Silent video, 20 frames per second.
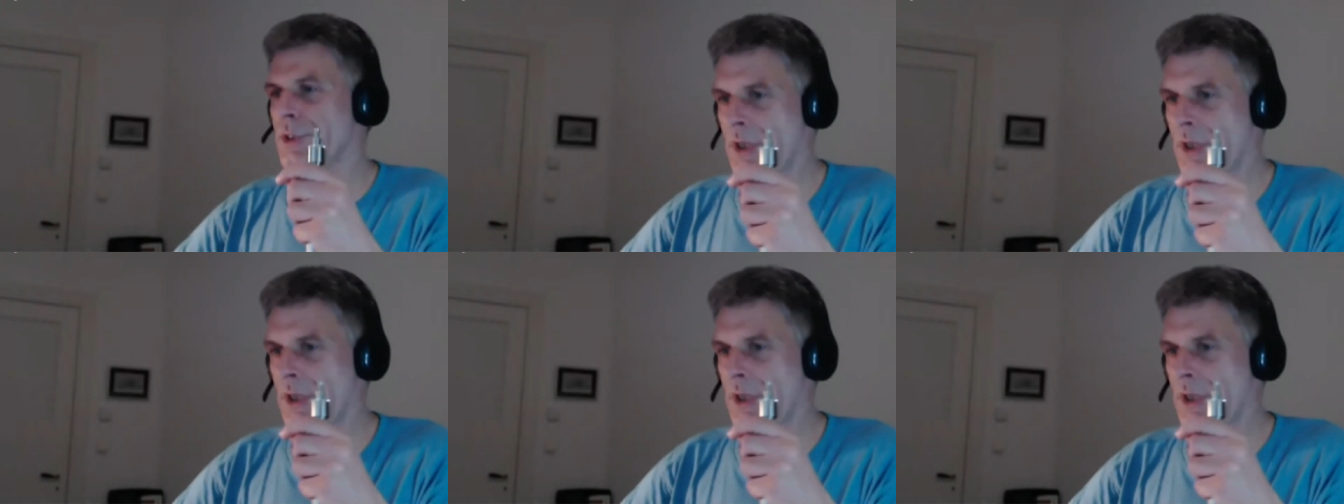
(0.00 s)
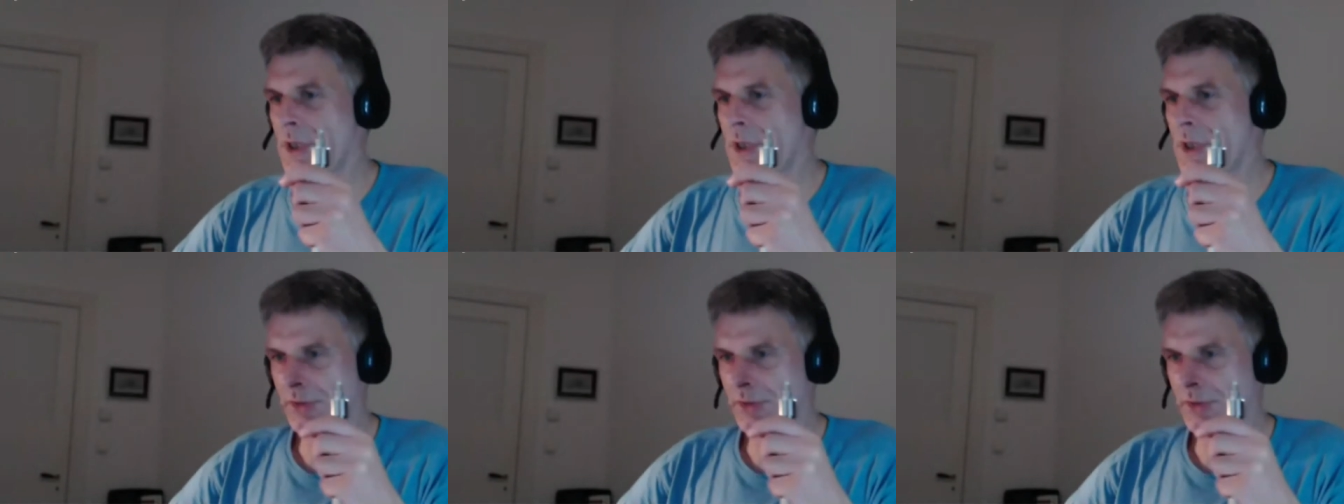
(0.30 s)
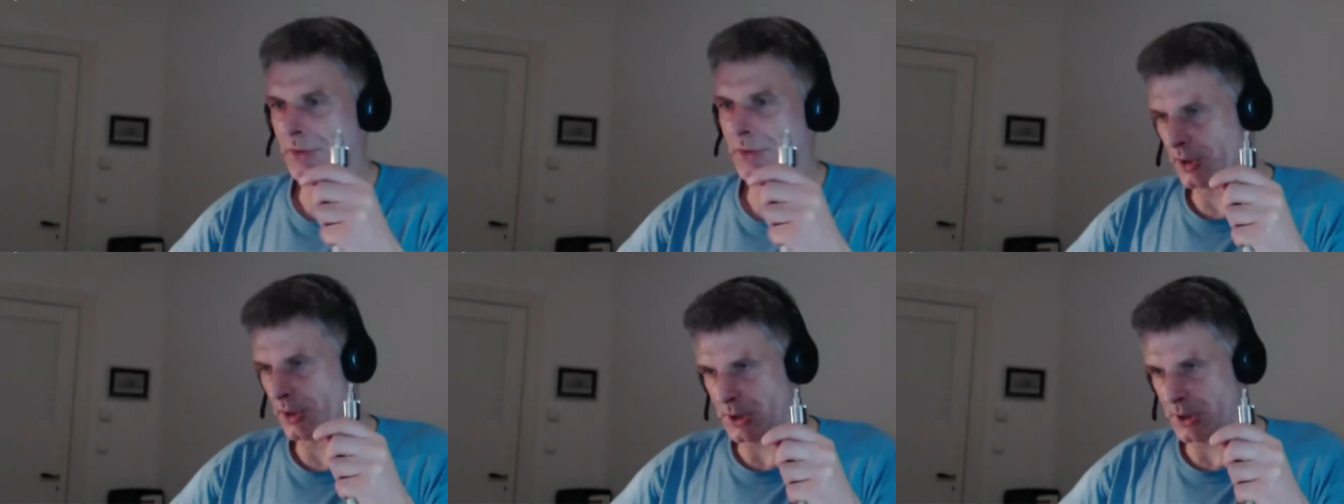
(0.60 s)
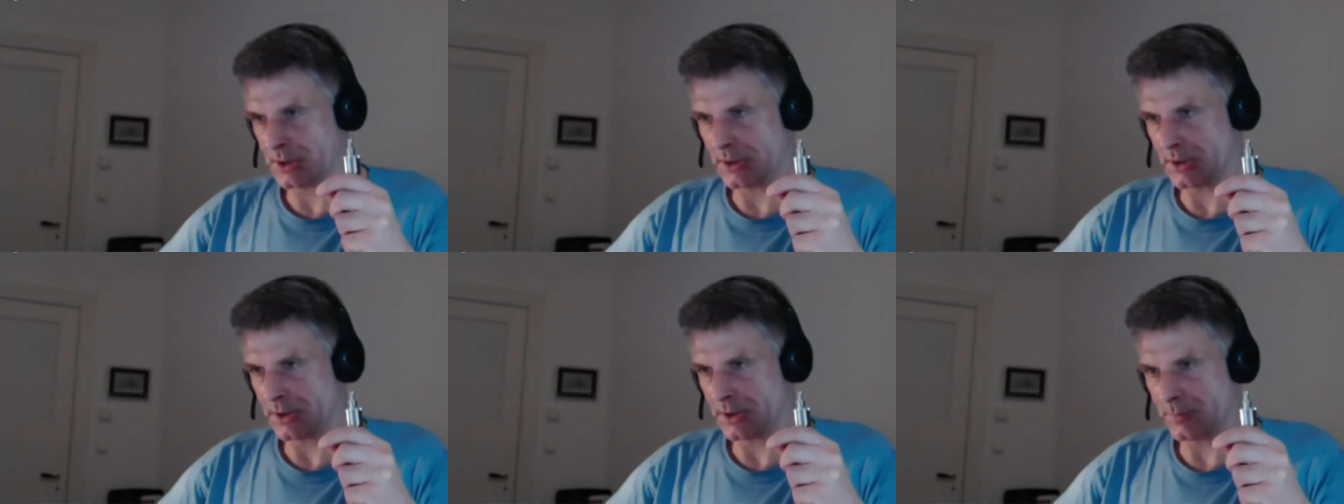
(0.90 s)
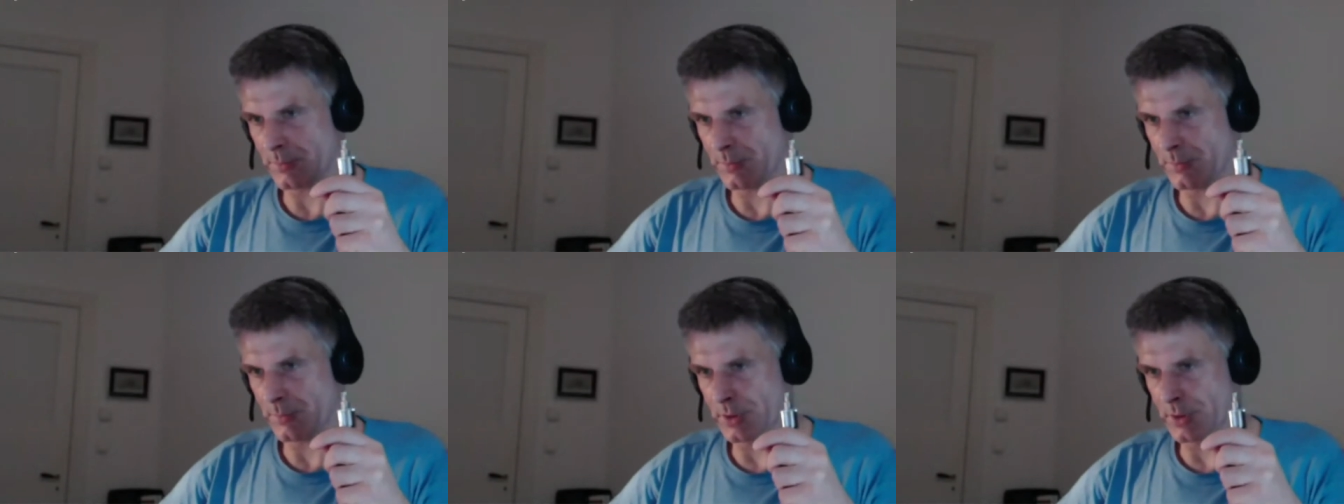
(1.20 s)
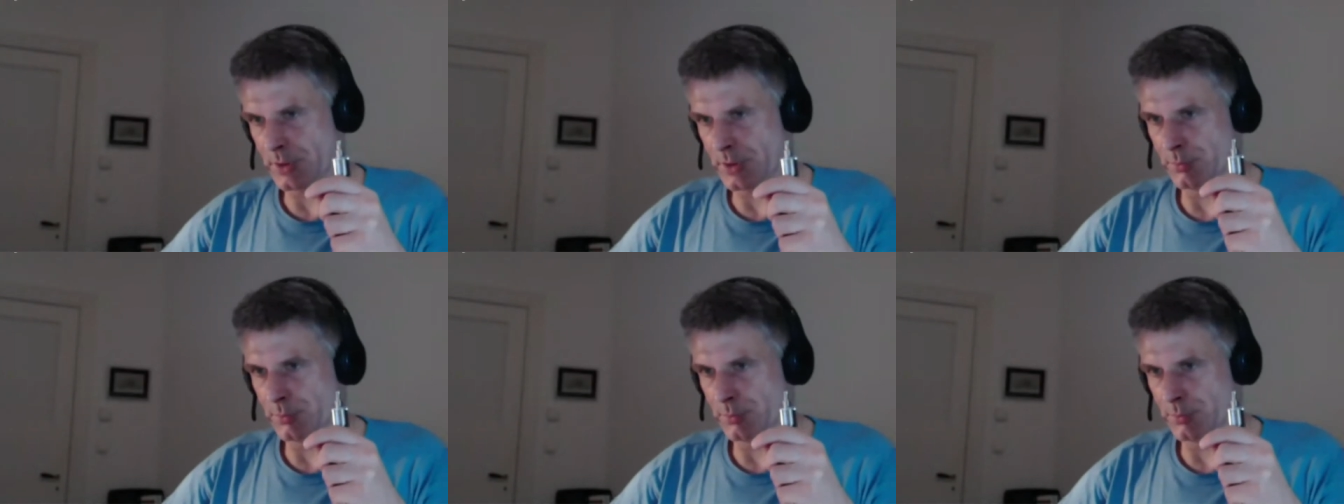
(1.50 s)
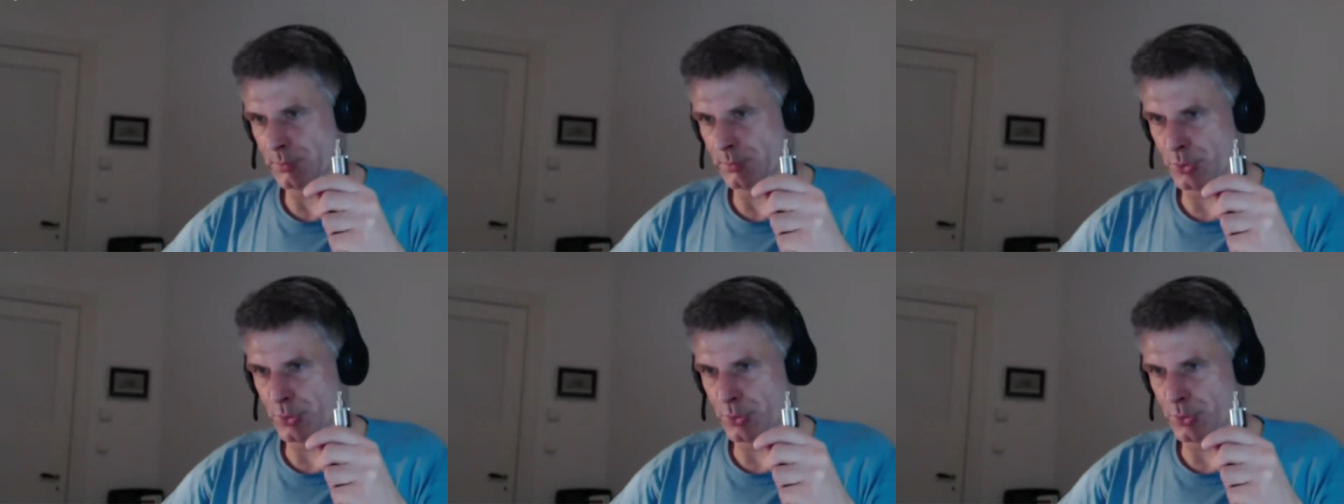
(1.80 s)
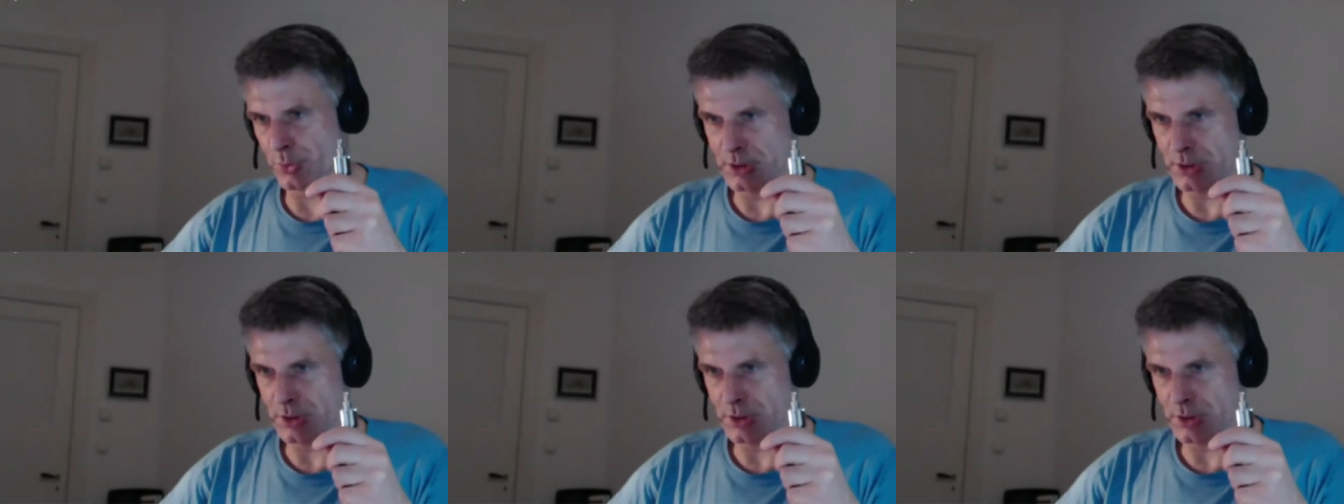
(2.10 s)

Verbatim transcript: die wir da gemacht haben in Brüssel.